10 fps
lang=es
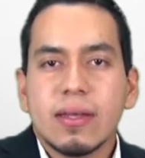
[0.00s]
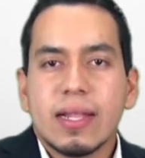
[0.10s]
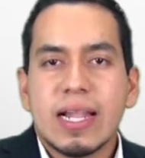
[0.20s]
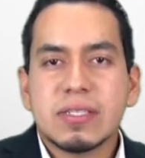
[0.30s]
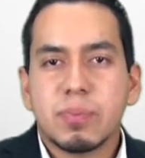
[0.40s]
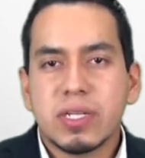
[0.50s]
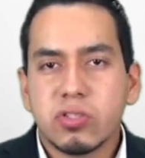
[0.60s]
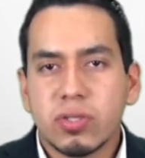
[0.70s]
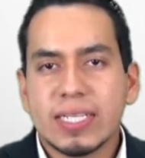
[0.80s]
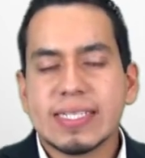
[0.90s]
las
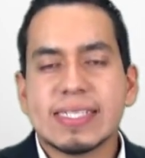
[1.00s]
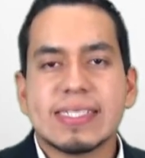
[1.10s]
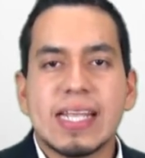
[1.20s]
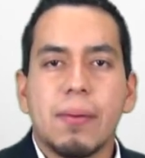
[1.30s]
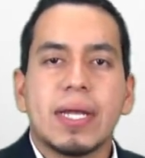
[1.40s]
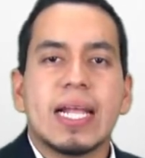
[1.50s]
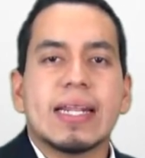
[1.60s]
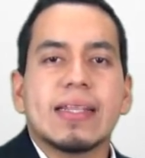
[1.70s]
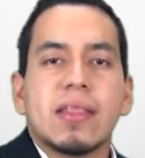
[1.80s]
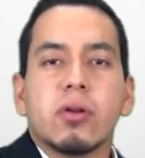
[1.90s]
personas que estaban
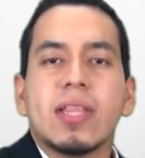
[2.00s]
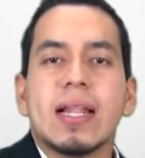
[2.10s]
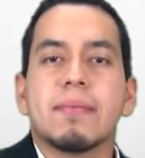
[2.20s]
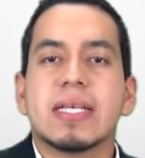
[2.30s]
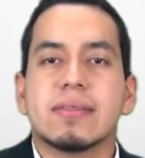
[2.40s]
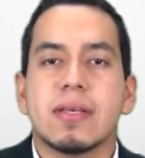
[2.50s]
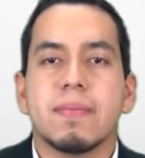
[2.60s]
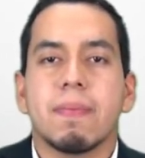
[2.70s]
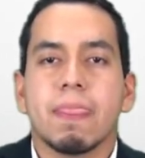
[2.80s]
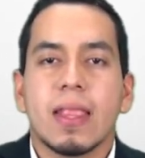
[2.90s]
alrededor de la
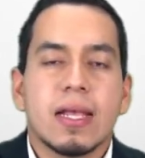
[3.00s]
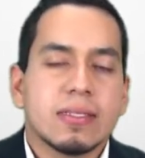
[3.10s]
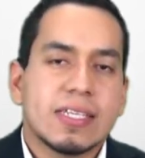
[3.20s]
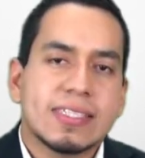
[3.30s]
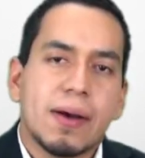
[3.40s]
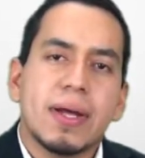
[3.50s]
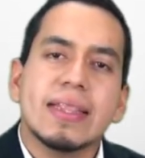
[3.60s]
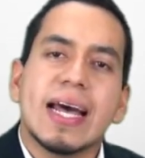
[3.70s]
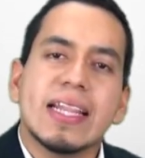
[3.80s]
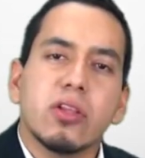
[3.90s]
mesa se
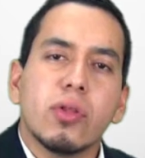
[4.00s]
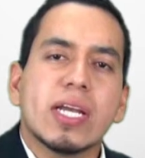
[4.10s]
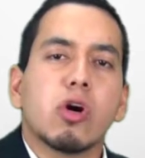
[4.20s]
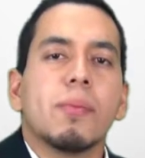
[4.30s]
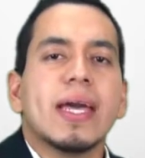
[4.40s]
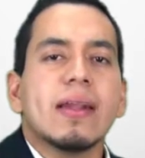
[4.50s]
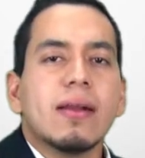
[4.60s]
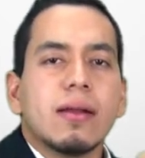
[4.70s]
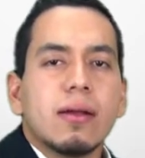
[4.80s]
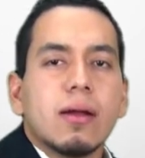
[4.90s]
estaban dando de comer
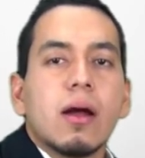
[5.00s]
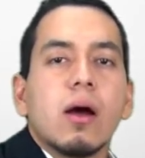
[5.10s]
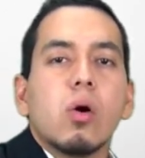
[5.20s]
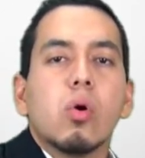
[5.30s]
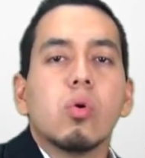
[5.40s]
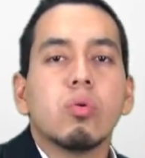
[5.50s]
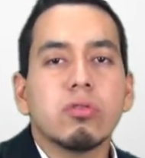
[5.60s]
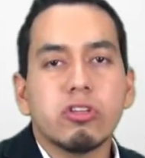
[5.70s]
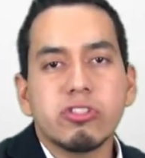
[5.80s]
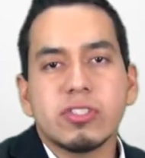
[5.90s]

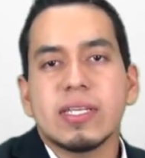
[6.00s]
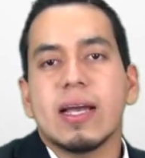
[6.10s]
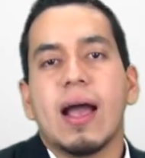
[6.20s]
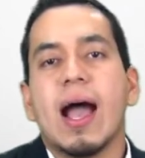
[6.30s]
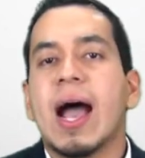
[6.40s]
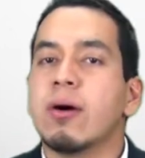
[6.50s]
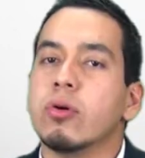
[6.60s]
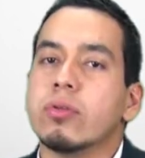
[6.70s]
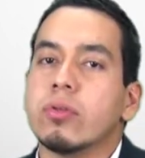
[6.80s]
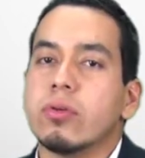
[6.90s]
unos a
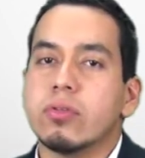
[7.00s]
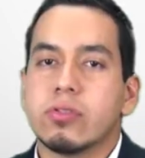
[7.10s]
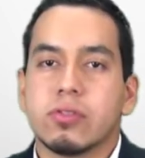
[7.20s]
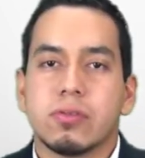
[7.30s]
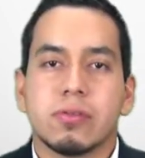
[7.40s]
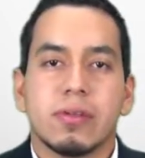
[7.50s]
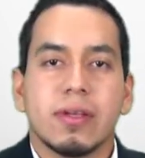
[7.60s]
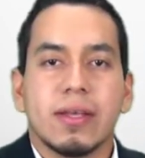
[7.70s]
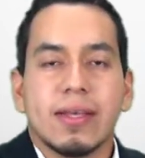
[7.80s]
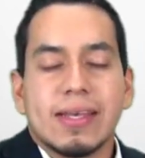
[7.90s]
otros.
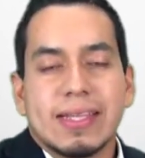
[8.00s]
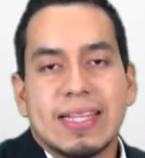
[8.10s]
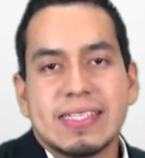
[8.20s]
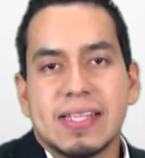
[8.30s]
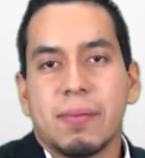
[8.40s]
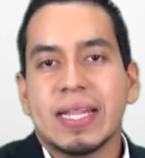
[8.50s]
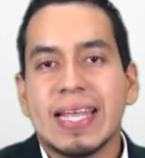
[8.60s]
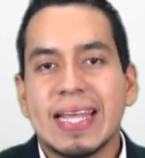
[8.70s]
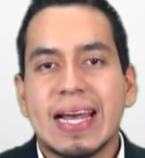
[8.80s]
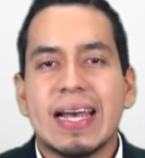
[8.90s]
De esta
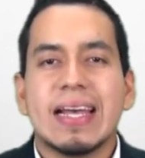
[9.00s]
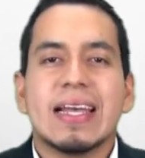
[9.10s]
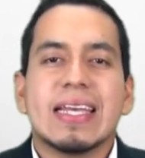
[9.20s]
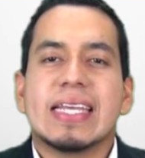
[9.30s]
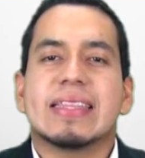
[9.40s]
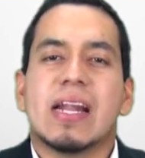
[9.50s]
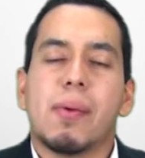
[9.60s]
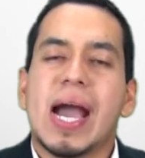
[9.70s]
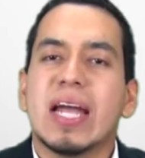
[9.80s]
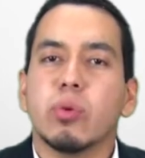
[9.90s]
manera y
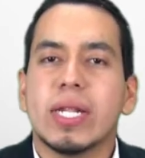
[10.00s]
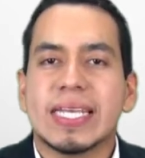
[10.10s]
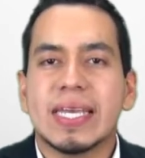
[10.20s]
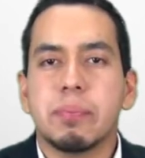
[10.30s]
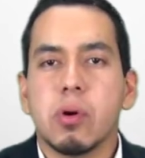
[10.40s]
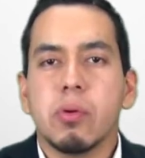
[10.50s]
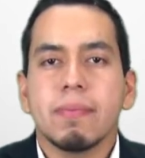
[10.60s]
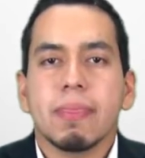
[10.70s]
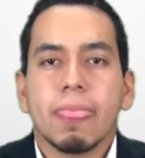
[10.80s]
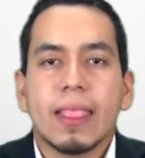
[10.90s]
trabajando en equipo
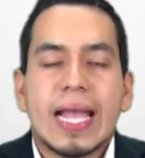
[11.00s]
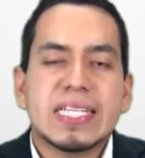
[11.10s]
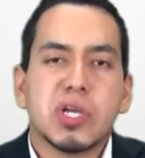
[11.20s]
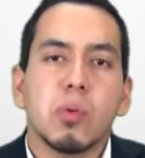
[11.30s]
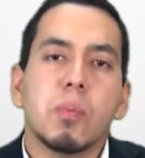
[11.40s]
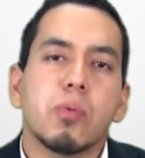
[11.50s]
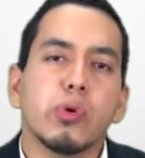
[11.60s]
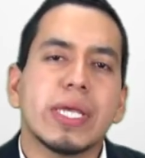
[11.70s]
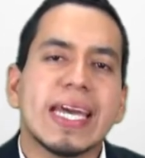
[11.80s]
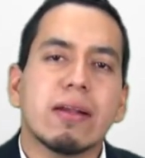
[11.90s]
es como
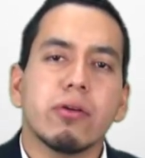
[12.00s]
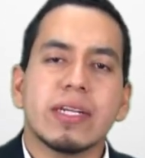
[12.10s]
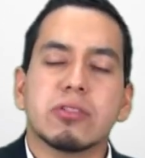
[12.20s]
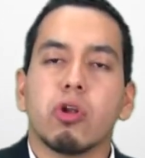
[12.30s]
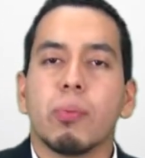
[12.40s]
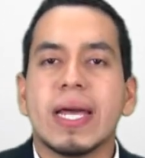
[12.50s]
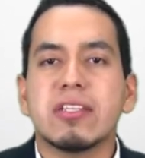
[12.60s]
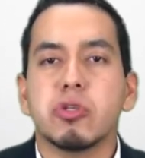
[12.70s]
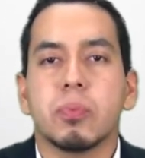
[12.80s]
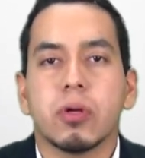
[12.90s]
pudieron
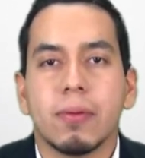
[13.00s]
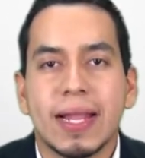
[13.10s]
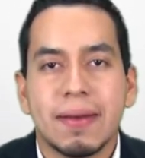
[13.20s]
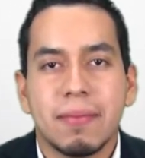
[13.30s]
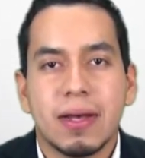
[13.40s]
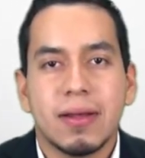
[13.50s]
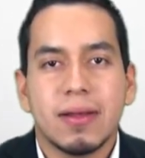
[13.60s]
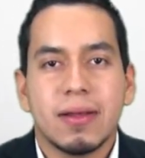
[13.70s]
resolver su problema